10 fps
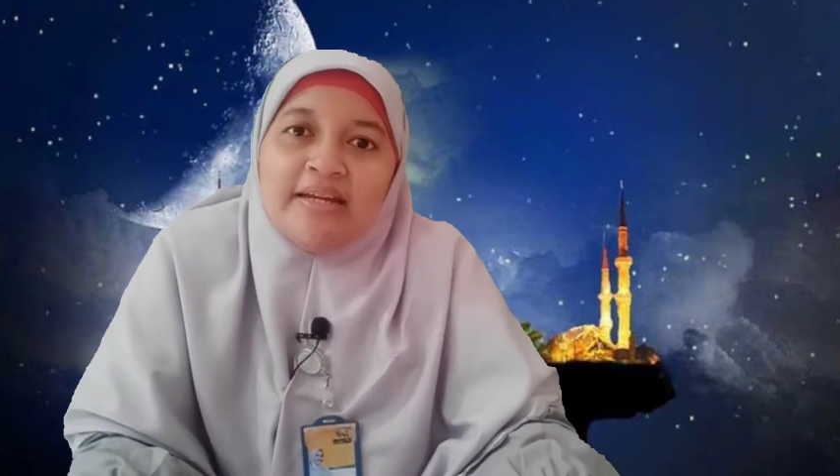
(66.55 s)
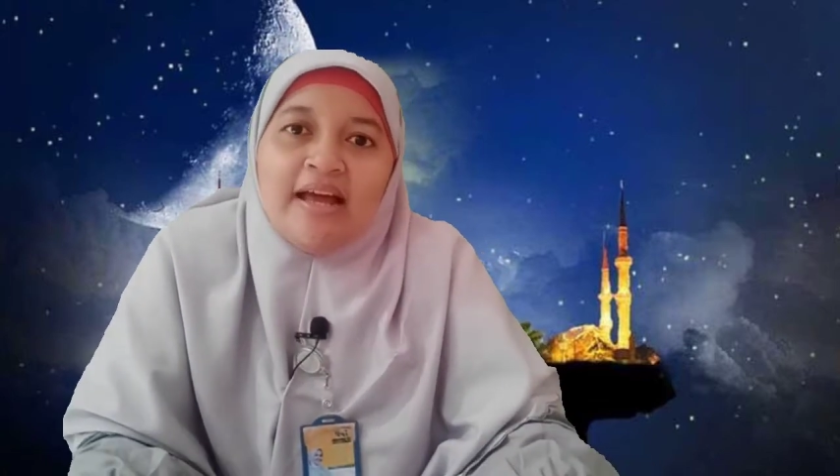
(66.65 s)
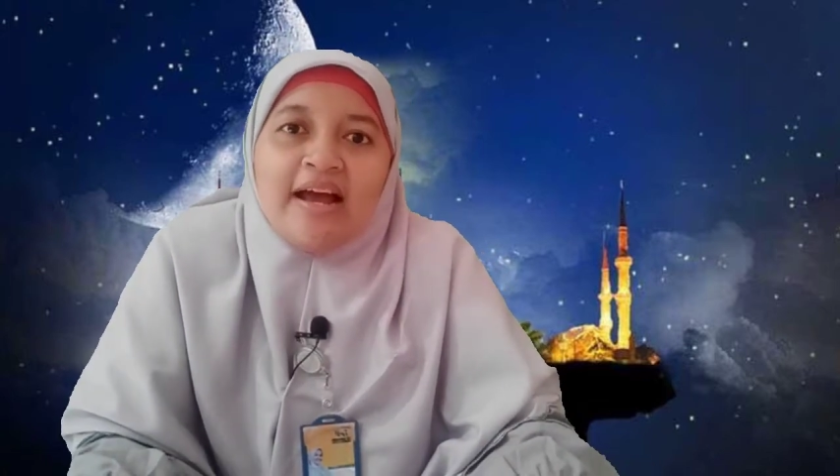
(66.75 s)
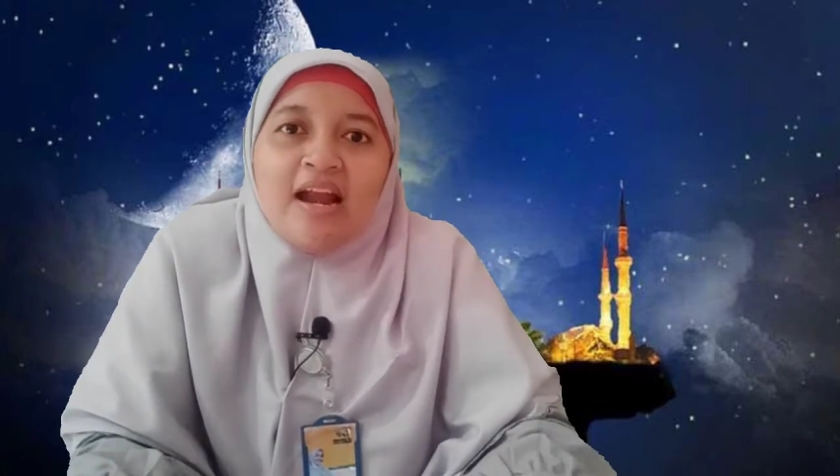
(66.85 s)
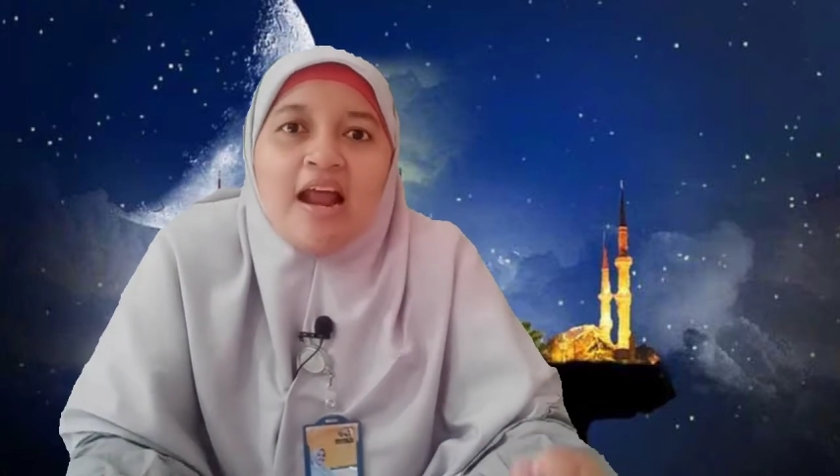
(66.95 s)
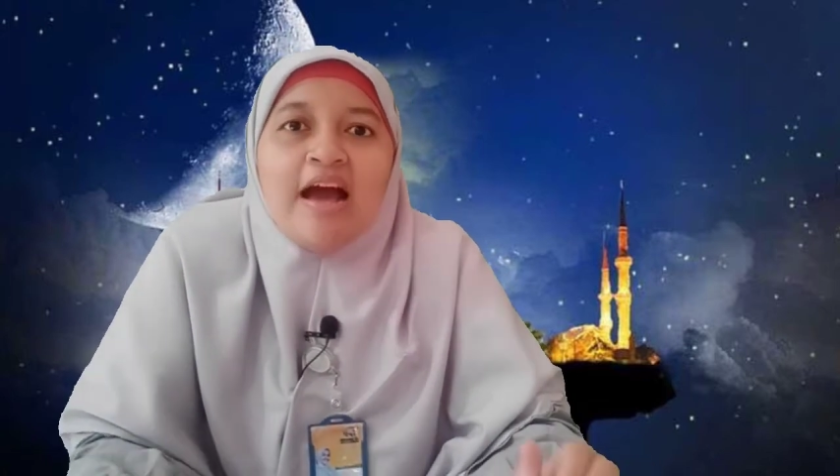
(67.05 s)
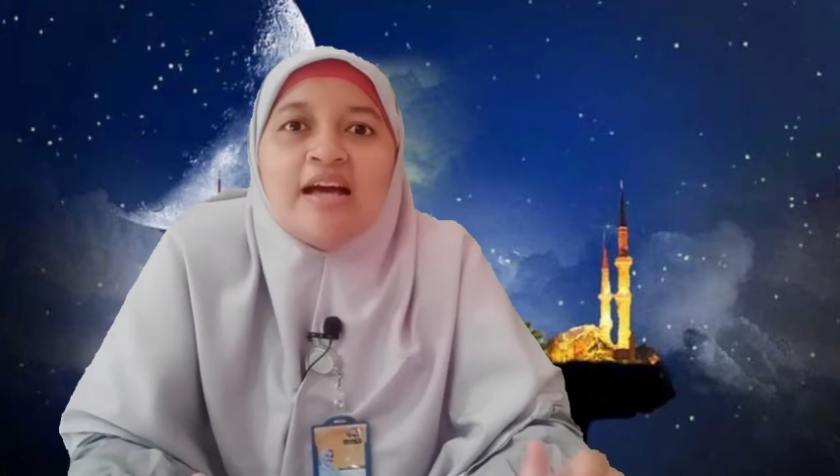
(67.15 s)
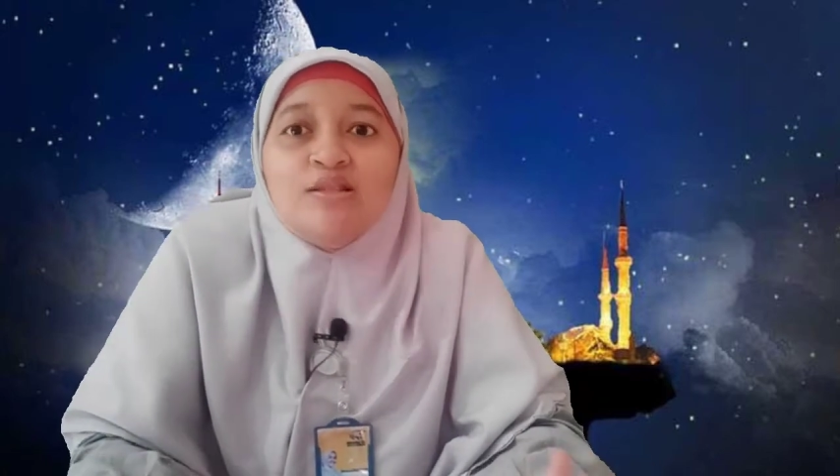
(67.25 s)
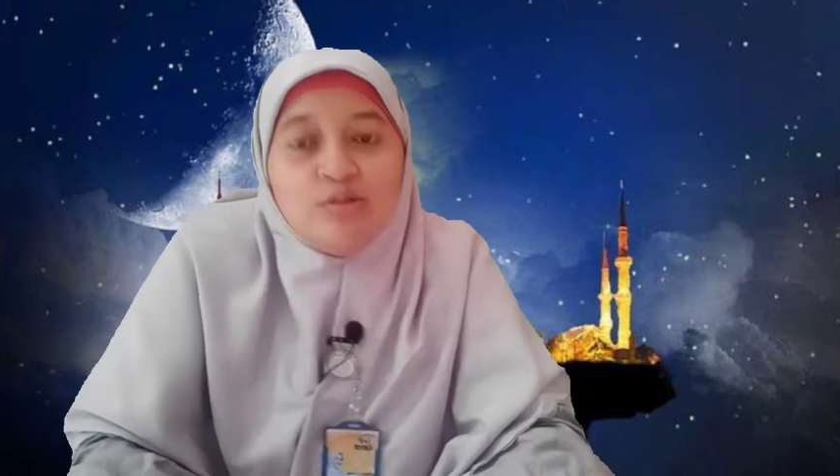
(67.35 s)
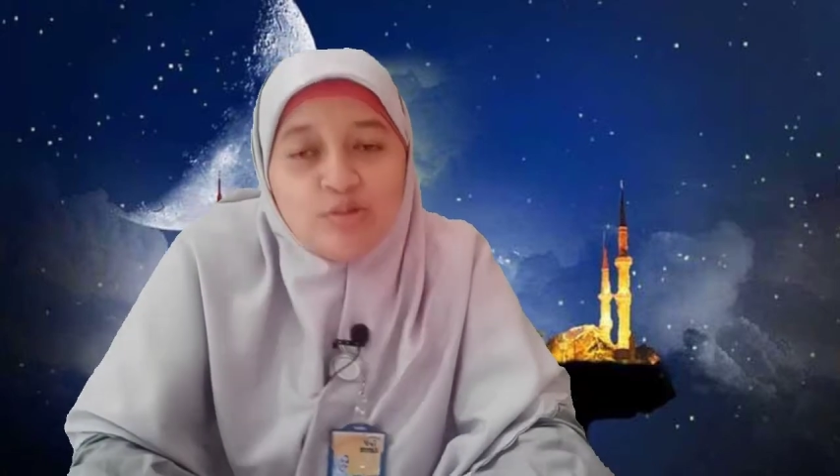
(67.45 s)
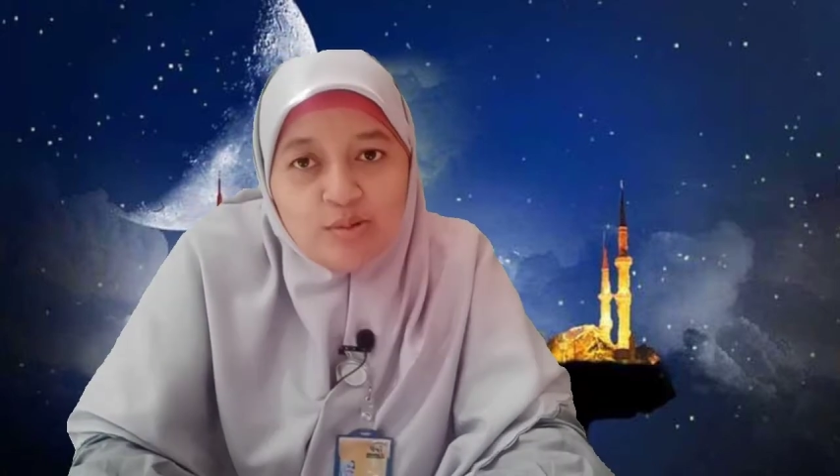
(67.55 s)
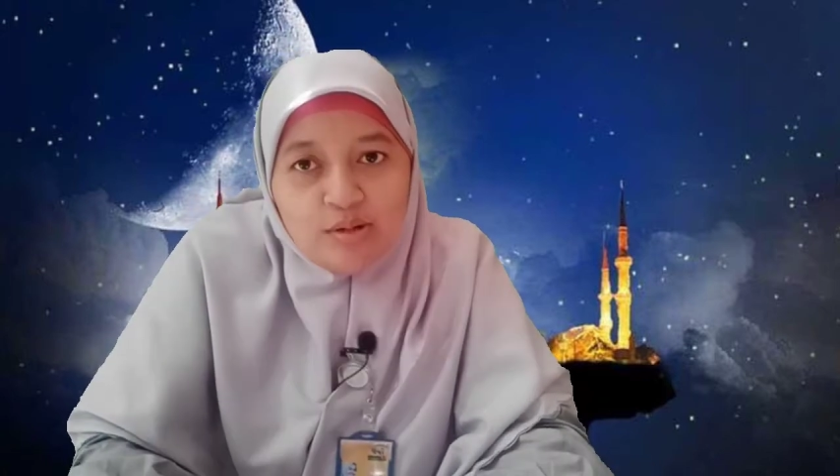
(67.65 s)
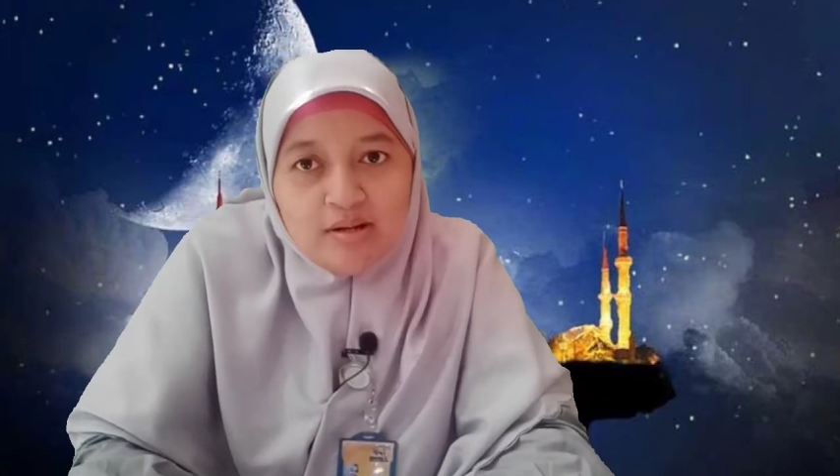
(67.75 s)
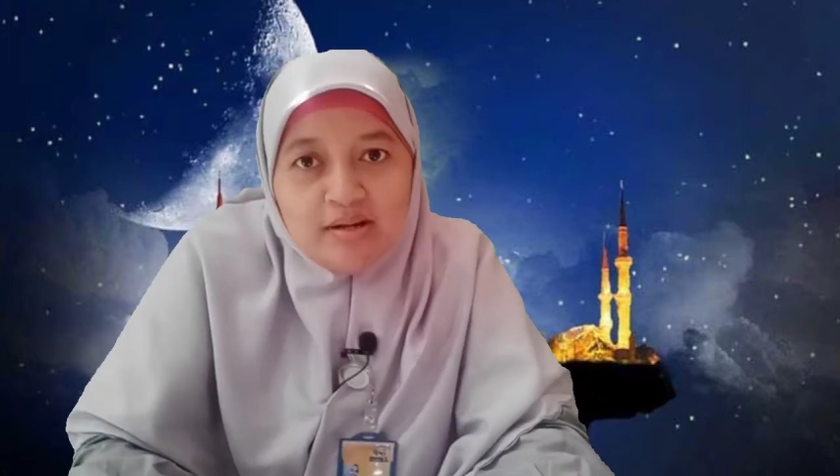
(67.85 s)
ini akan hancur